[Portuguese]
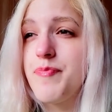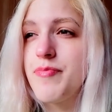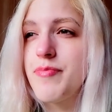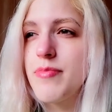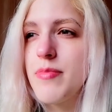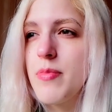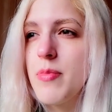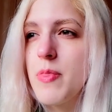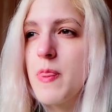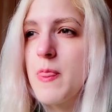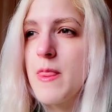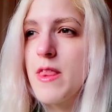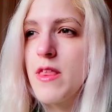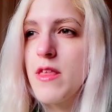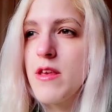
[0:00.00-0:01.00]
Um,
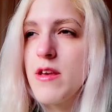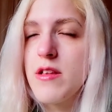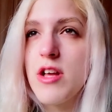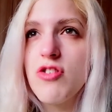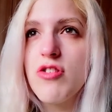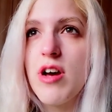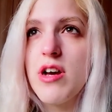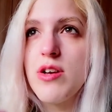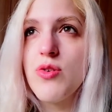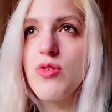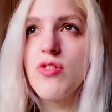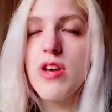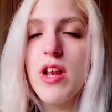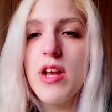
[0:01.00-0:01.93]
lá está,